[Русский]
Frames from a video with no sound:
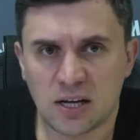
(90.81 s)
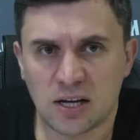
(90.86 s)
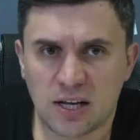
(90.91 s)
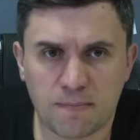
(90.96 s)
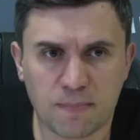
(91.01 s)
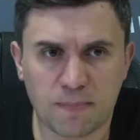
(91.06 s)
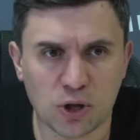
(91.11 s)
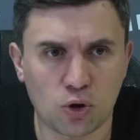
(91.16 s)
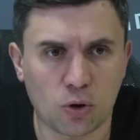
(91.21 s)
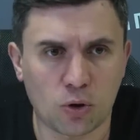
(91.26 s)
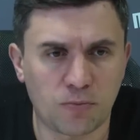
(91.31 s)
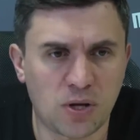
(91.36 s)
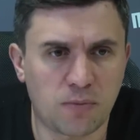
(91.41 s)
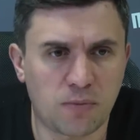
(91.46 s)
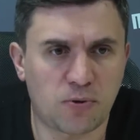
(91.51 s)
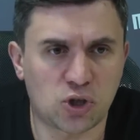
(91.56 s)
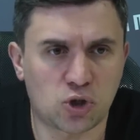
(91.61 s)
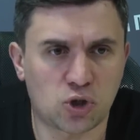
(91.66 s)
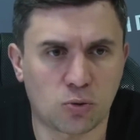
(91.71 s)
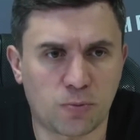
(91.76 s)
И подобные
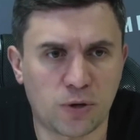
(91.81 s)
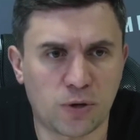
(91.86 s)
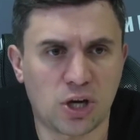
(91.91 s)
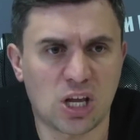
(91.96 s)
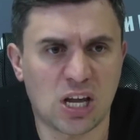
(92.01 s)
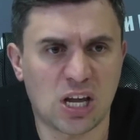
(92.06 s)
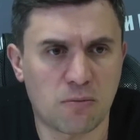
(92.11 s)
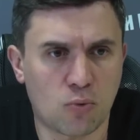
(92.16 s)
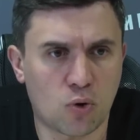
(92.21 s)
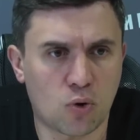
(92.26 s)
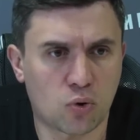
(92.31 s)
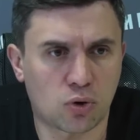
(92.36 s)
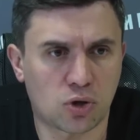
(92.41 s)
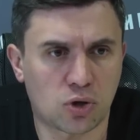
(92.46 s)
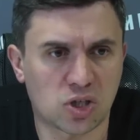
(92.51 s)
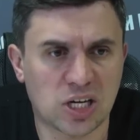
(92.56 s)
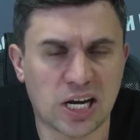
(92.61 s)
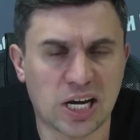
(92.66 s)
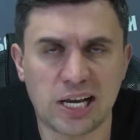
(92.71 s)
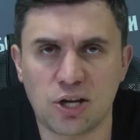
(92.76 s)
преступления могут
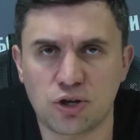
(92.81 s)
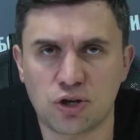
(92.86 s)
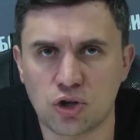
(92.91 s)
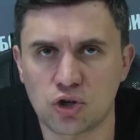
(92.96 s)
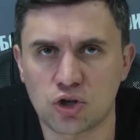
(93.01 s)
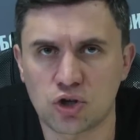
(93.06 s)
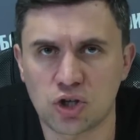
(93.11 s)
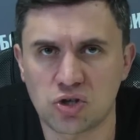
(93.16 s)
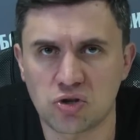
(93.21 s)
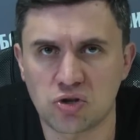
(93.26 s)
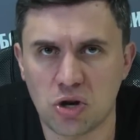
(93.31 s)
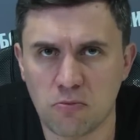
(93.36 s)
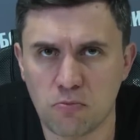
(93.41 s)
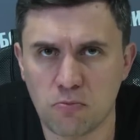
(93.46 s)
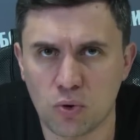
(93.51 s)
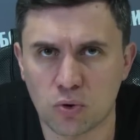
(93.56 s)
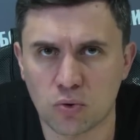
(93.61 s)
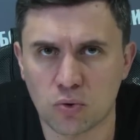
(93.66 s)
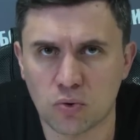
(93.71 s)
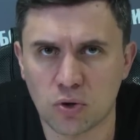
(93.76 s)
искалечить жизнь
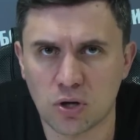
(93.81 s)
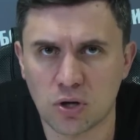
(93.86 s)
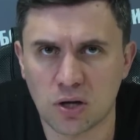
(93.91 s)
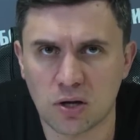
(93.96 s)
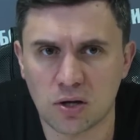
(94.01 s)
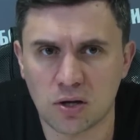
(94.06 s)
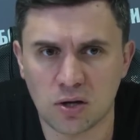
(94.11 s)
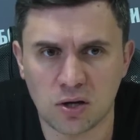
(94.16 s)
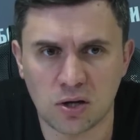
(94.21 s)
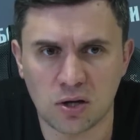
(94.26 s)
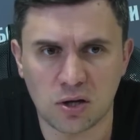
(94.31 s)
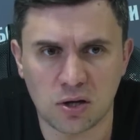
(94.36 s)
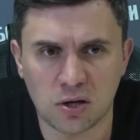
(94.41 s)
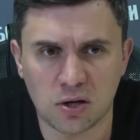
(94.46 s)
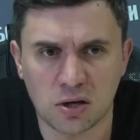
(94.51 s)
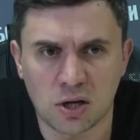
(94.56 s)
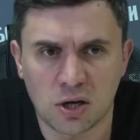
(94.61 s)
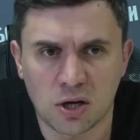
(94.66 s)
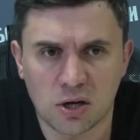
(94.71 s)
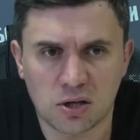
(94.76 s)
ребенку. Да?
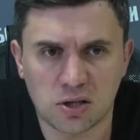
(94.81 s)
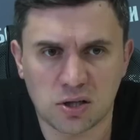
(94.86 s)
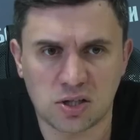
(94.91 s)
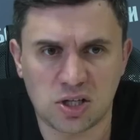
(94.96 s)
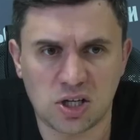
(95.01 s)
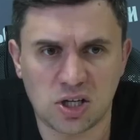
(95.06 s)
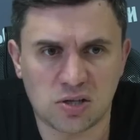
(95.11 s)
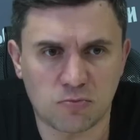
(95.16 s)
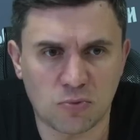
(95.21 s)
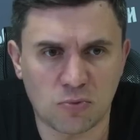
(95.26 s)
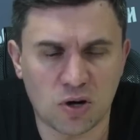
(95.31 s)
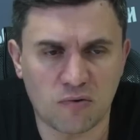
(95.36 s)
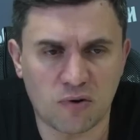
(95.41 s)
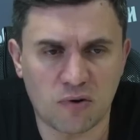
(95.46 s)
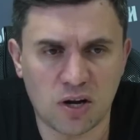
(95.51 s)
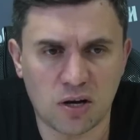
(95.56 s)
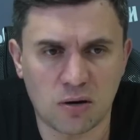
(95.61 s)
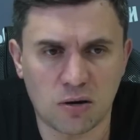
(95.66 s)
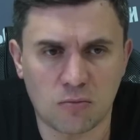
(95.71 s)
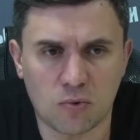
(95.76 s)
И здесь мы
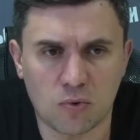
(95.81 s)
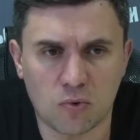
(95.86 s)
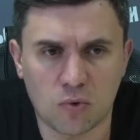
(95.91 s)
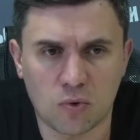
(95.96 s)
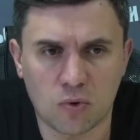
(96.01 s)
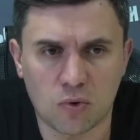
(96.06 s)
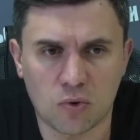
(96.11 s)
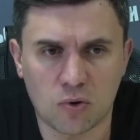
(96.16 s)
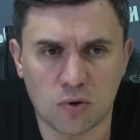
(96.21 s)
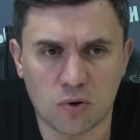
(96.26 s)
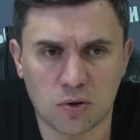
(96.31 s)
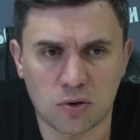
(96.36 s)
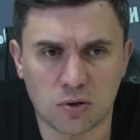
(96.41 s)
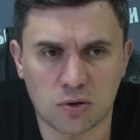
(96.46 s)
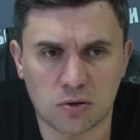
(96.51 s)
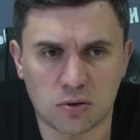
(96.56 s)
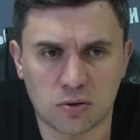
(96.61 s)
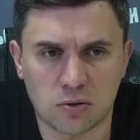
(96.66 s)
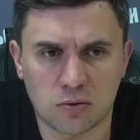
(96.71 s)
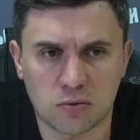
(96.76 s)
говорим
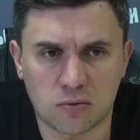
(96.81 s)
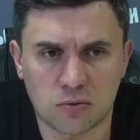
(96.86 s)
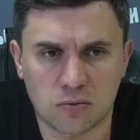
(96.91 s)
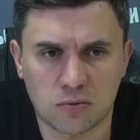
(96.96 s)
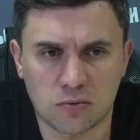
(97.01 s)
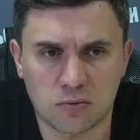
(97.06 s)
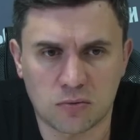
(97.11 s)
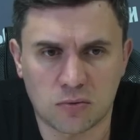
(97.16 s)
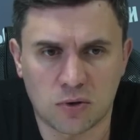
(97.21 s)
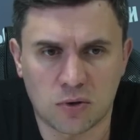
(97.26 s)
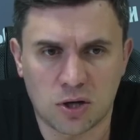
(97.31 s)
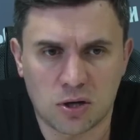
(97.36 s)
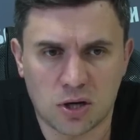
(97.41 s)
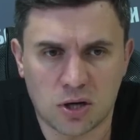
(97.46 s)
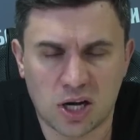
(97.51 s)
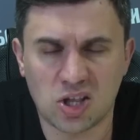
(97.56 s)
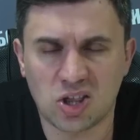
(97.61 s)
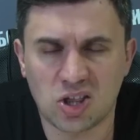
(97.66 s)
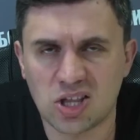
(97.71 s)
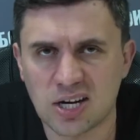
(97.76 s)
о, э,
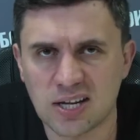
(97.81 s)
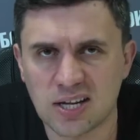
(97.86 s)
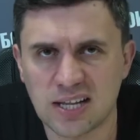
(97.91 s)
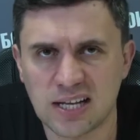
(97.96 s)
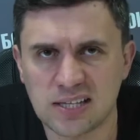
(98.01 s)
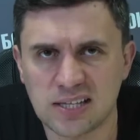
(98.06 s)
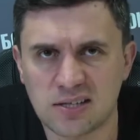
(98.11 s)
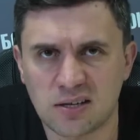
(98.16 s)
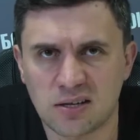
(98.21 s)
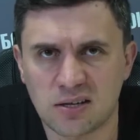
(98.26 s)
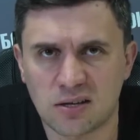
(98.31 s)
о интернате.